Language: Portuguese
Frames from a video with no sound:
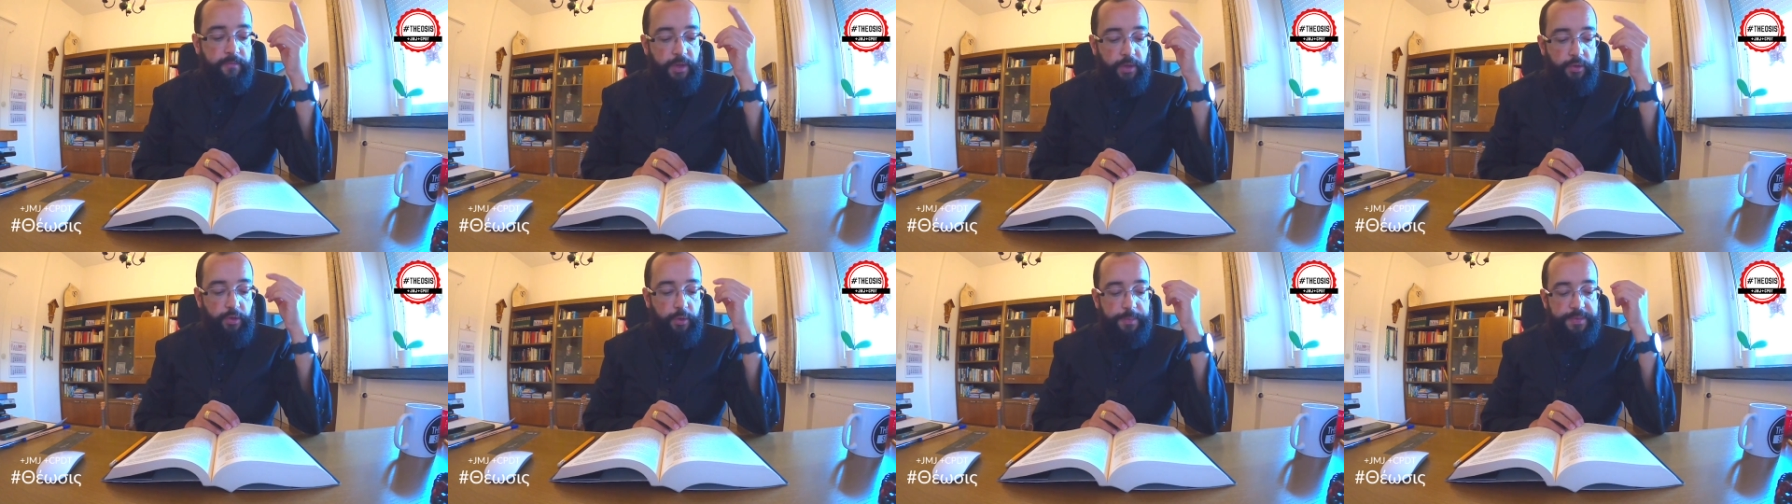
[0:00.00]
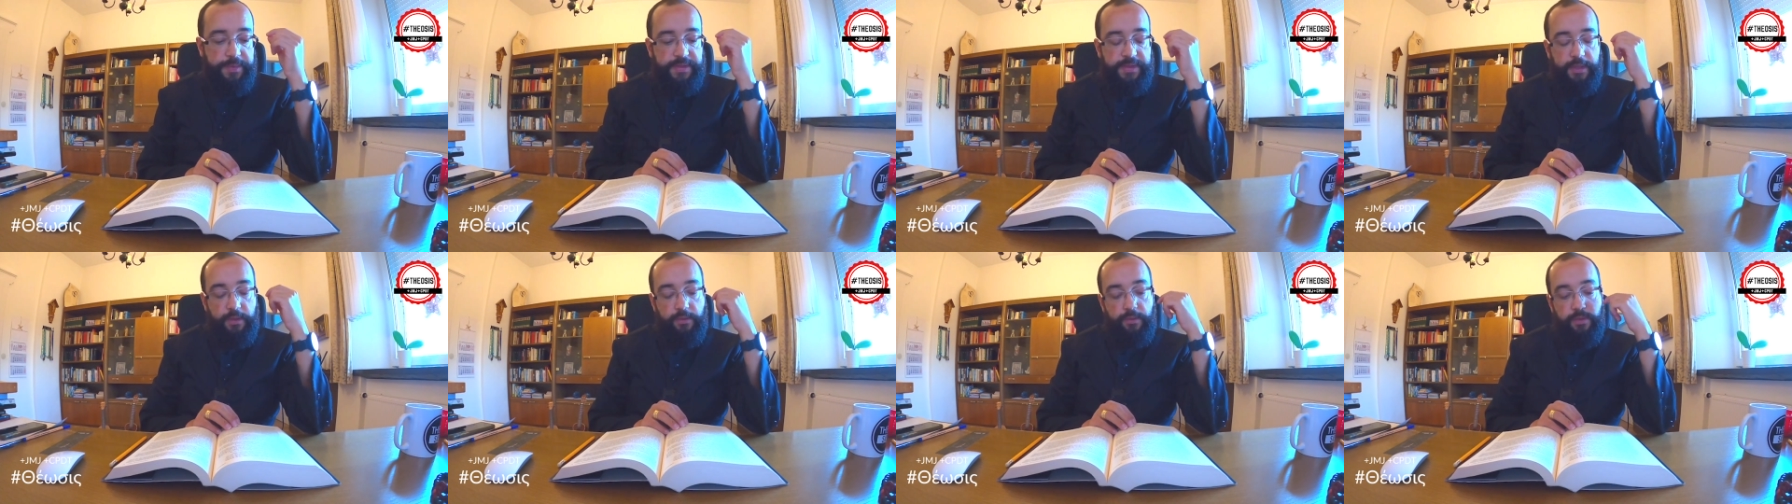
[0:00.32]
do
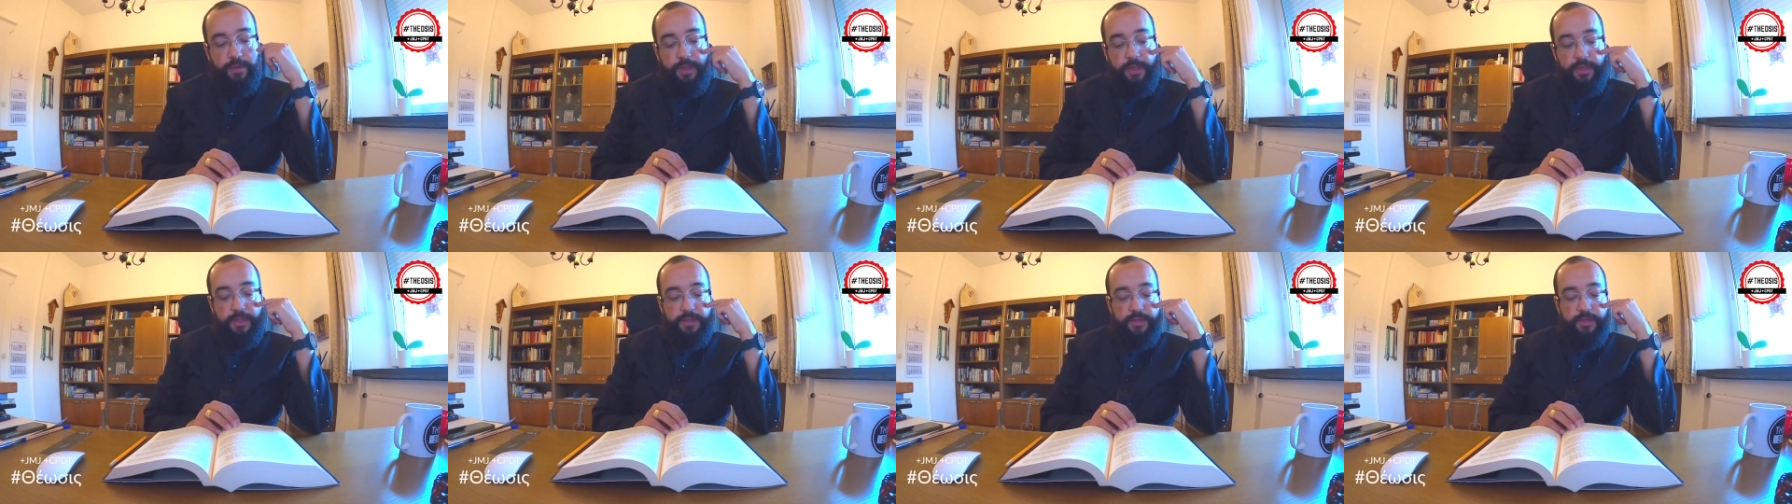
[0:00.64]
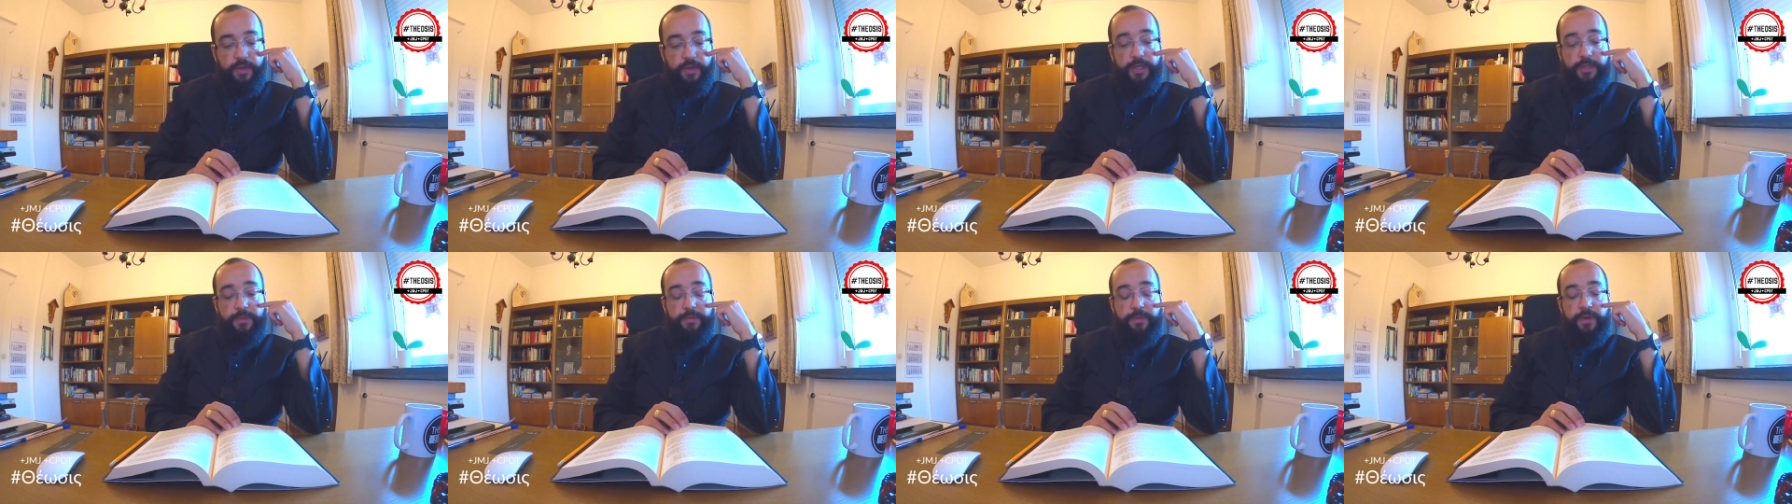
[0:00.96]
pseudo
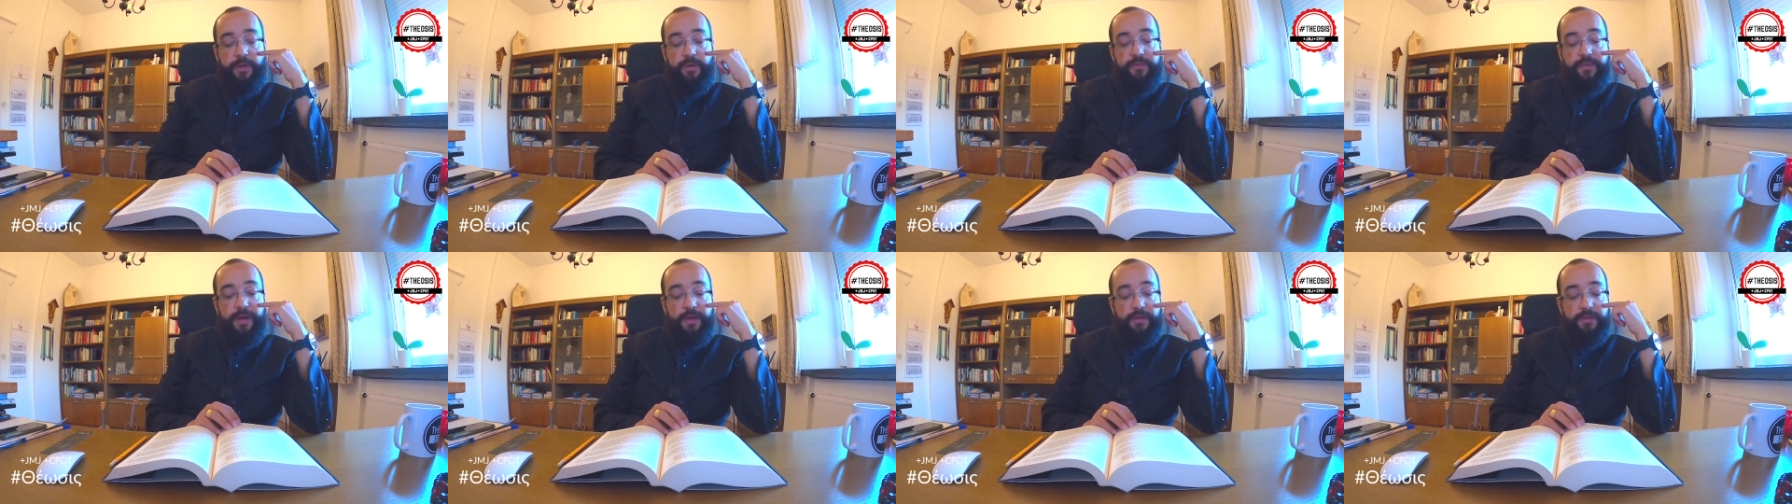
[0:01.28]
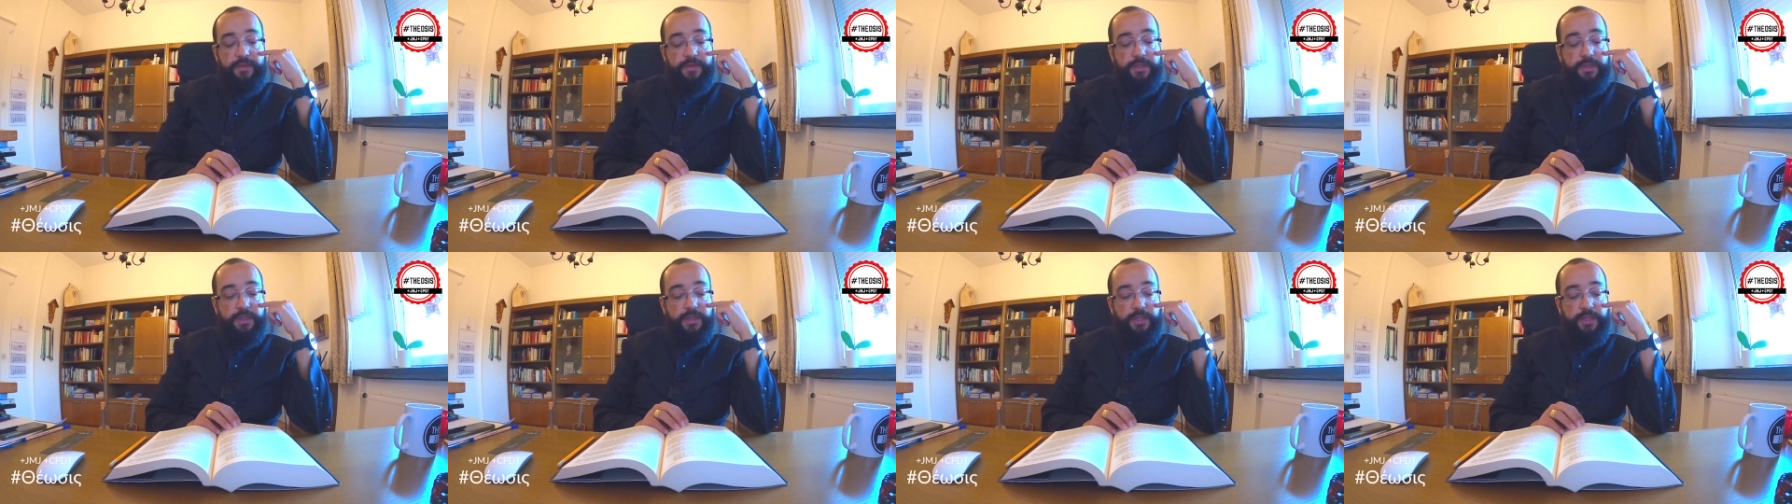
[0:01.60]
Crisóstomo, ele fala o
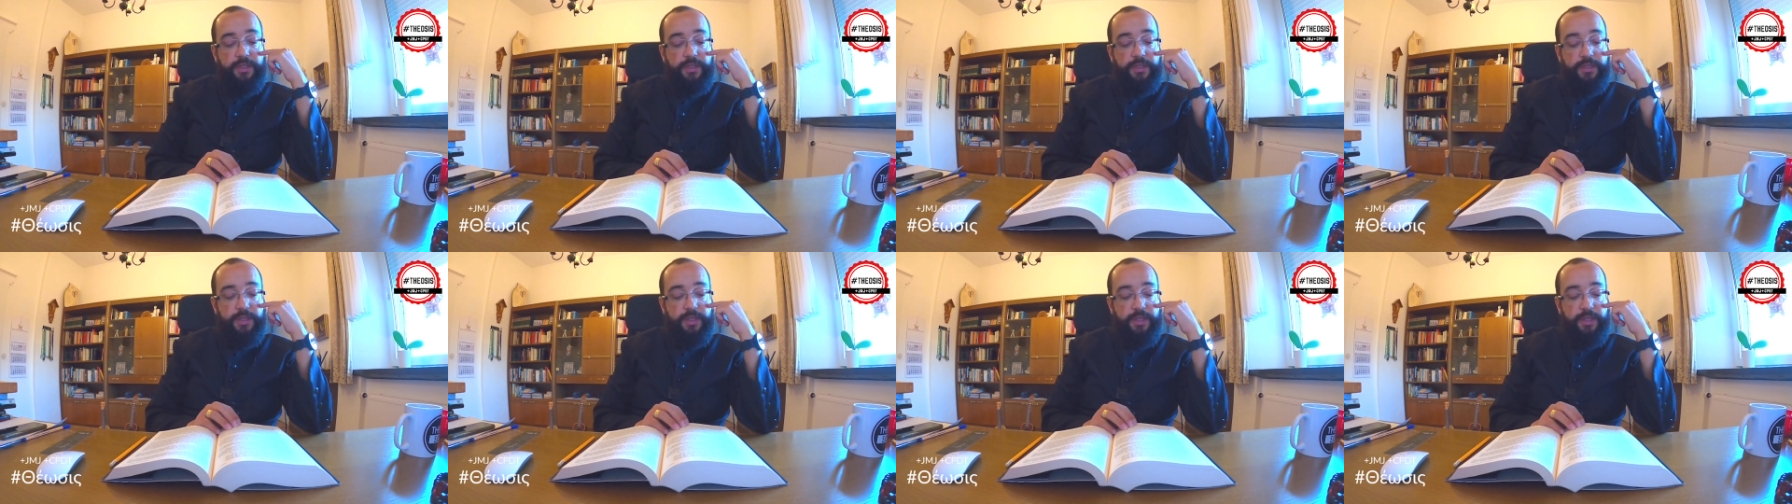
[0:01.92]
seguinte